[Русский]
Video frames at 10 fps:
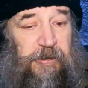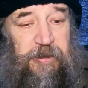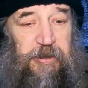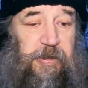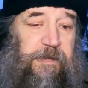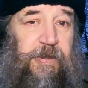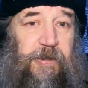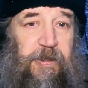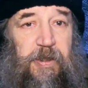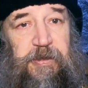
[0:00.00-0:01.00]
на
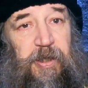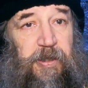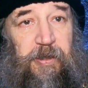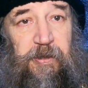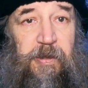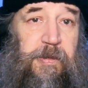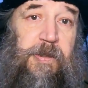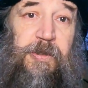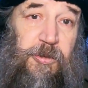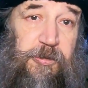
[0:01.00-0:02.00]
человека, когда
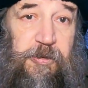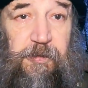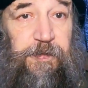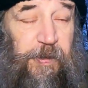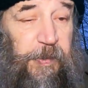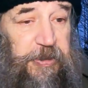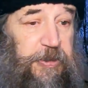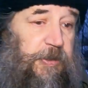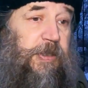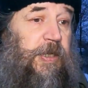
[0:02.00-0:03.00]
идет
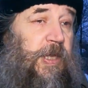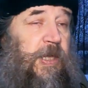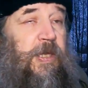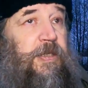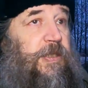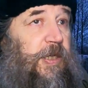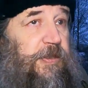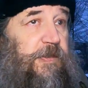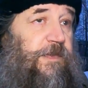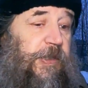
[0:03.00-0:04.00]
информация
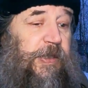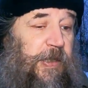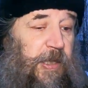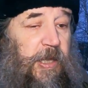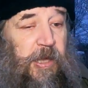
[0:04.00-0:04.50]
негативная.